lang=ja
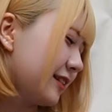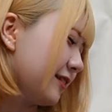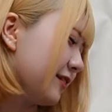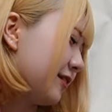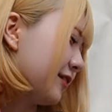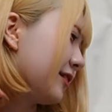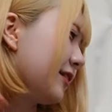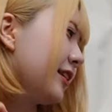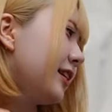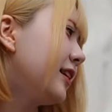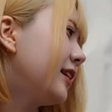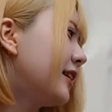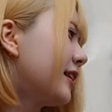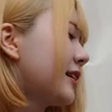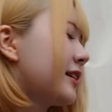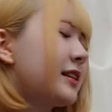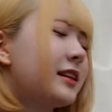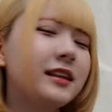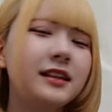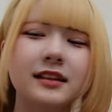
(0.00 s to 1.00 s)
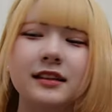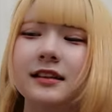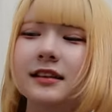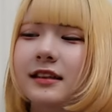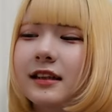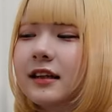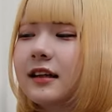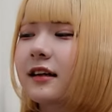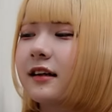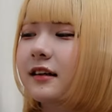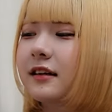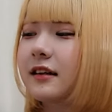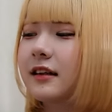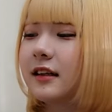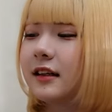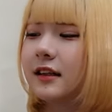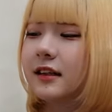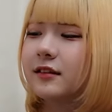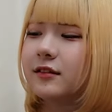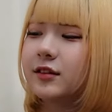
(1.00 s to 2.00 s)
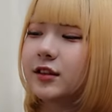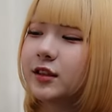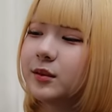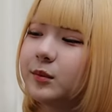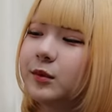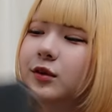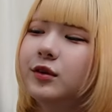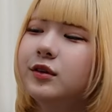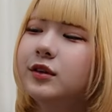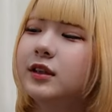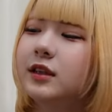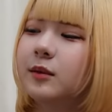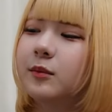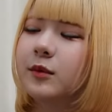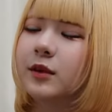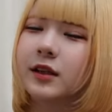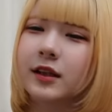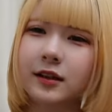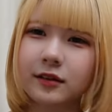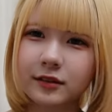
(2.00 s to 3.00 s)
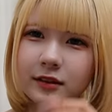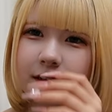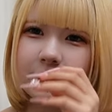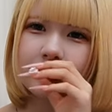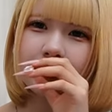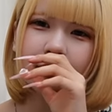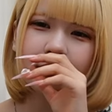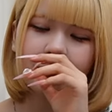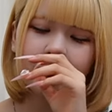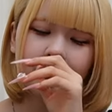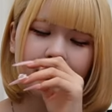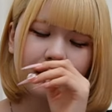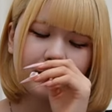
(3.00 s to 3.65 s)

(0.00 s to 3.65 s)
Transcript: 本当になんか最近さうちものんちゃんもだけどさ